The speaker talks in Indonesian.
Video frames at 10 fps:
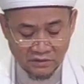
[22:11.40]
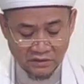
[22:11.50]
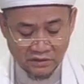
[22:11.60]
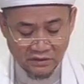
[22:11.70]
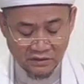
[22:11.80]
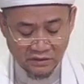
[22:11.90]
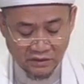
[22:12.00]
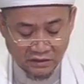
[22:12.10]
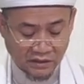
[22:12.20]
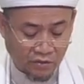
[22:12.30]
tetapi
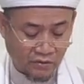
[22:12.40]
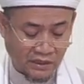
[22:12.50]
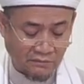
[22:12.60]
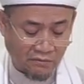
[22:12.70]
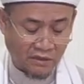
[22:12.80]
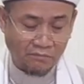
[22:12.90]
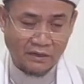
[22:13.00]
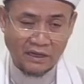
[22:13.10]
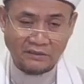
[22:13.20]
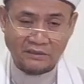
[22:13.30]
apabila
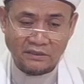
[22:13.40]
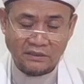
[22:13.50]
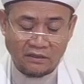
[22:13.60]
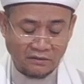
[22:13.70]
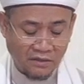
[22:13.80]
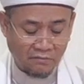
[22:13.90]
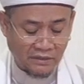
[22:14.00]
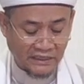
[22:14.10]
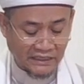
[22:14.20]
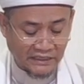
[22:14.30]
kita
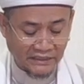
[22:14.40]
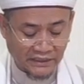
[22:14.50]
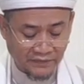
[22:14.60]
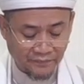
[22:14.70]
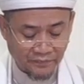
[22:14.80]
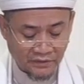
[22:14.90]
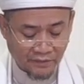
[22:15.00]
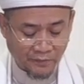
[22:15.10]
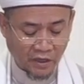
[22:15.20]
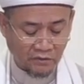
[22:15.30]
dibuat oleh
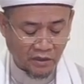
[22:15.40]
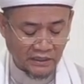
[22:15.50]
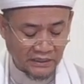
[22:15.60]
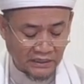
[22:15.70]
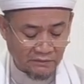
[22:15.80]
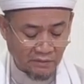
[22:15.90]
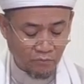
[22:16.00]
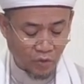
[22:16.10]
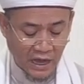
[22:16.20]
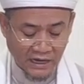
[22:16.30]
Allah merasa
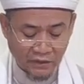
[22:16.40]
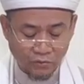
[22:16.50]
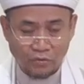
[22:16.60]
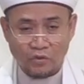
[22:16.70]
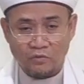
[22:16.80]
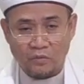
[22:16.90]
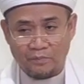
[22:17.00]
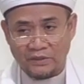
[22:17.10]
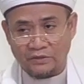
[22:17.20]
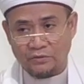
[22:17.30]
tidak
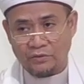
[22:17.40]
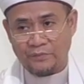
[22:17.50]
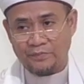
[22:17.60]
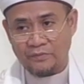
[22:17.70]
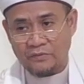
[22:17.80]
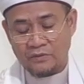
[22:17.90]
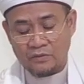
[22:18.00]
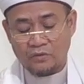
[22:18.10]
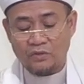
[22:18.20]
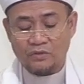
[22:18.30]
iktiman kepada
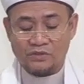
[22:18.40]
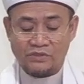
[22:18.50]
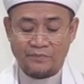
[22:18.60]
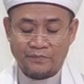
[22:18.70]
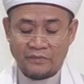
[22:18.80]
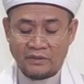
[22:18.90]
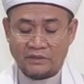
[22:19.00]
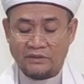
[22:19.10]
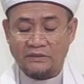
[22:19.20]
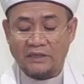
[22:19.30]
orang melakukan suatu
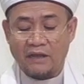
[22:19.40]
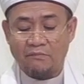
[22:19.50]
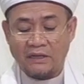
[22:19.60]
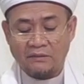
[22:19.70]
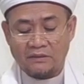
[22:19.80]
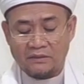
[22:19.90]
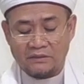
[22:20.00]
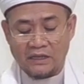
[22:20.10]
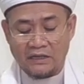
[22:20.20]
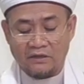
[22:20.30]
bukan untuk
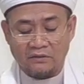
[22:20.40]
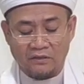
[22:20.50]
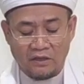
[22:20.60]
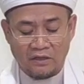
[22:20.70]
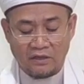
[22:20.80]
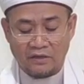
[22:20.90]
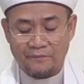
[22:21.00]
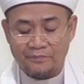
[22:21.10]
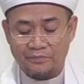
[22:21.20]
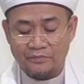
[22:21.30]
orang
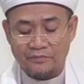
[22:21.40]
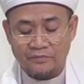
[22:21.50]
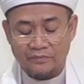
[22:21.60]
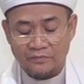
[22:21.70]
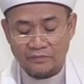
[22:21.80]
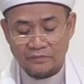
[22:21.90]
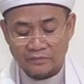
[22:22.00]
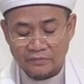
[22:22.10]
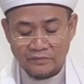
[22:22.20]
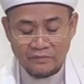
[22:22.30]
ya, tapi murni
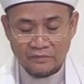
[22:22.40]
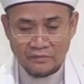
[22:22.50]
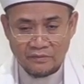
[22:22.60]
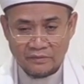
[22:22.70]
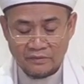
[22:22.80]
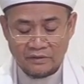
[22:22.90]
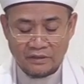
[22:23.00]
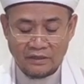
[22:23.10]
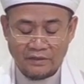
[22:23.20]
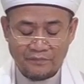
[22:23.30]
lurus tegak untuk
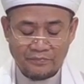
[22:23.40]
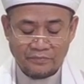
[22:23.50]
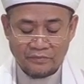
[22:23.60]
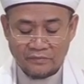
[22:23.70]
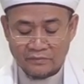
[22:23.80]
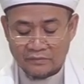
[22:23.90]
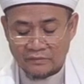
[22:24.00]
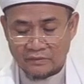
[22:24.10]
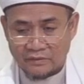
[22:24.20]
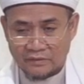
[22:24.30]
Allah saja
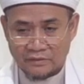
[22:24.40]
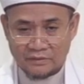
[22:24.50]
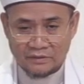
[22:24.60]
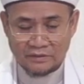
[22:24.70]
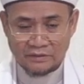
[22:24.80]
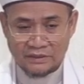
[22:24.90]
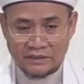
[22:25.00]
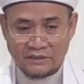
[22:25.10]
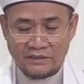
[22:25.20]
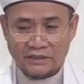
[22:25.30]
ya,
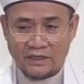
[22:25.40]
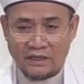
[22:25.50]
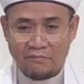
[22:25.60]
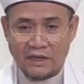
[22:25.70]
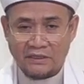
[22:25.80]
sehingga kita